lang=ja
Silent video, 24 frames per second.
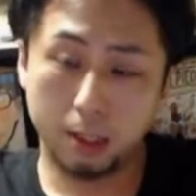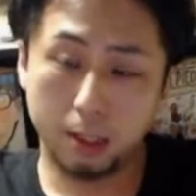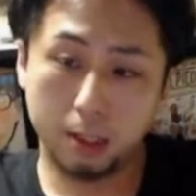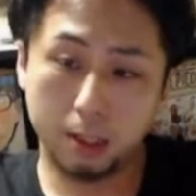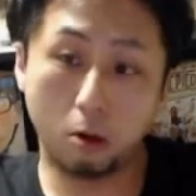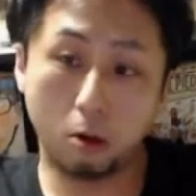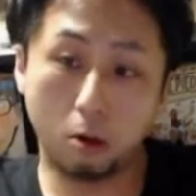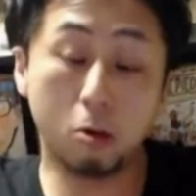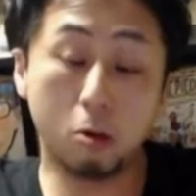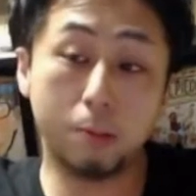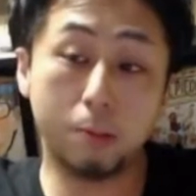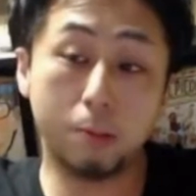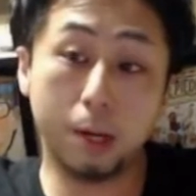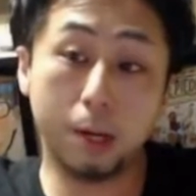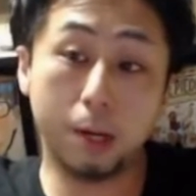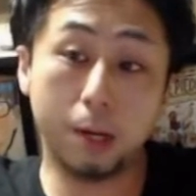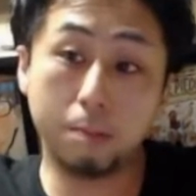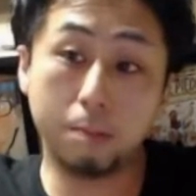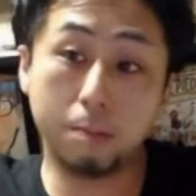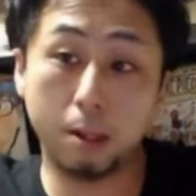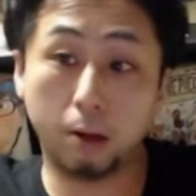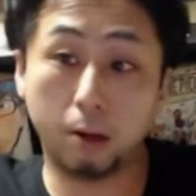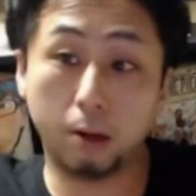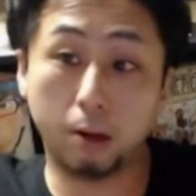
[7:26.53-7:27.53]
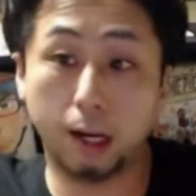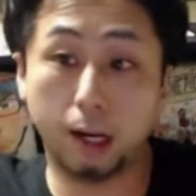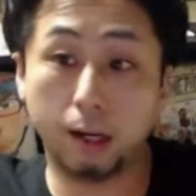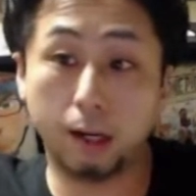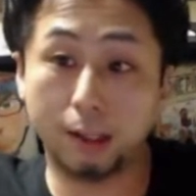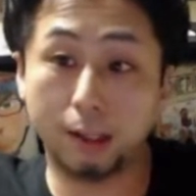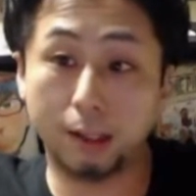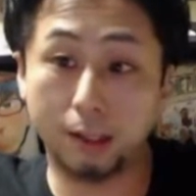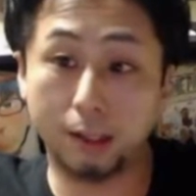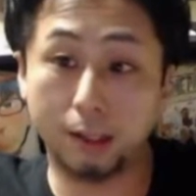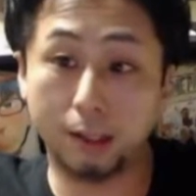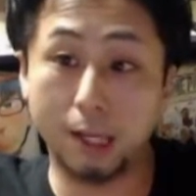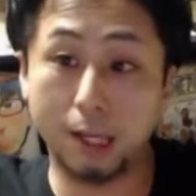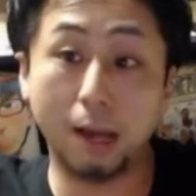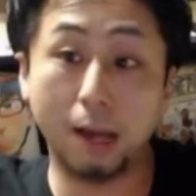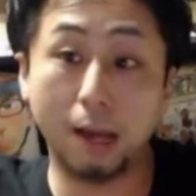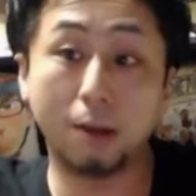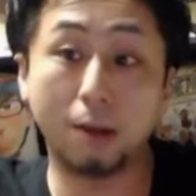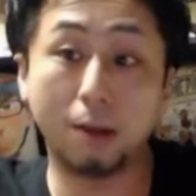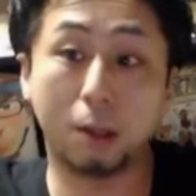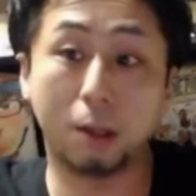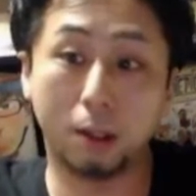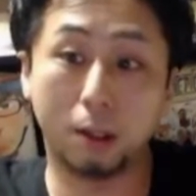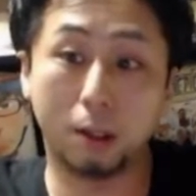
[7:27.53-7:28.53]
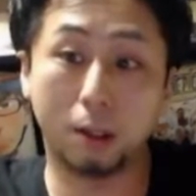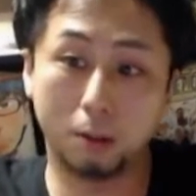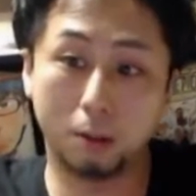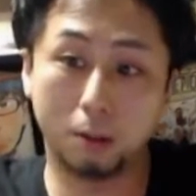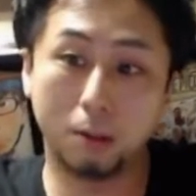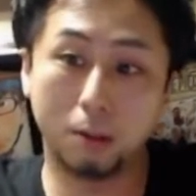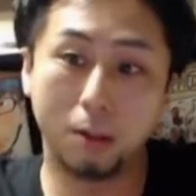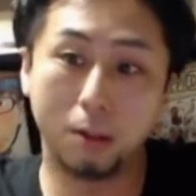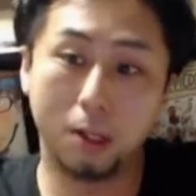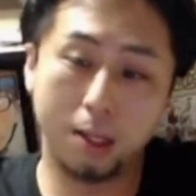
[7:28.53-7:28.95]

で、6番目の感覚が言語なの。